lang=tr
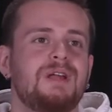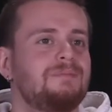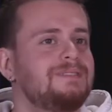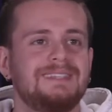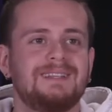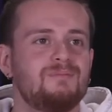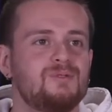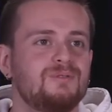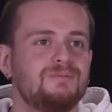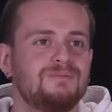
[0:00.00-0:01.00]
önemli değil
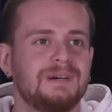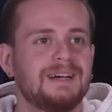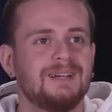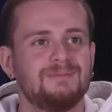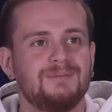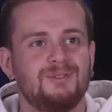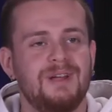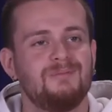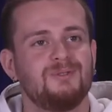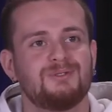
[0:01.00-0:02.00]
demiyorum. Bakalım,
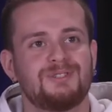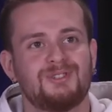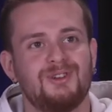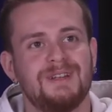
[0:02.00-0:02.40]
önemli olursa